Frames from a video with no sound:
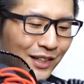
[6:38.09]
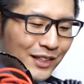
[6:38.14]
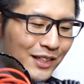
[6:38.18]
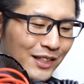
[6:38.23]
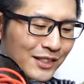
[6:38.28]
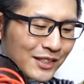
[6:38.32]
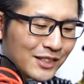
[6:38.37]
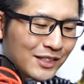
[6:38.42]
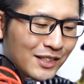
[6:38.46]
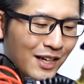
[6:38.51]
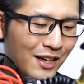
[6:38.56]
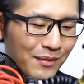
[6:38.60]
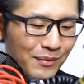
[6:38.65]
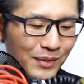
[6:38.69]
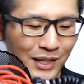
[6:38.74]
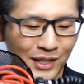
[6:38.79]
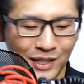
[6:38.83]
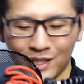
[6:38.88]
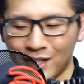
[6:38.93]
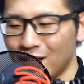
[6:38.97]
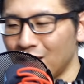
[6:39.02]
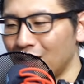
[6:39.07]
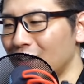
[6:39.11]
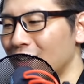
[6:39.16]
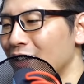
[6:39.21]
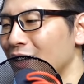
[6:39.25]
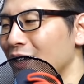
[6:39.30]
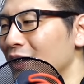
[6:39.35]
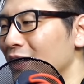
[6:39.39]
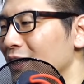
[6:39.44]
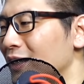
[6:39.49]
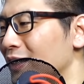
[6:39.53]
で、ちなみに
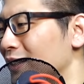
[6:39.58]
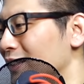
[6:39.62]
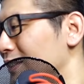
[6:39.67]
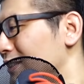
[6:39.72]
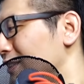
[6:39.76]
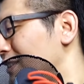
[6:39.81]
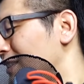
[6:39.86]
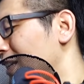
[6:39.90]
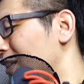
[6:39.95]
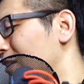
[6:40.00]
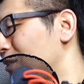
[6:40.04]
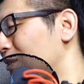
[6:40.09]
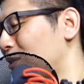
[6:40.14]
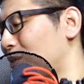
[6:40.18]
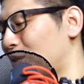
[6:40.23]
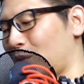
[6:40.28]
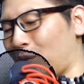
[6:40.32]
Z5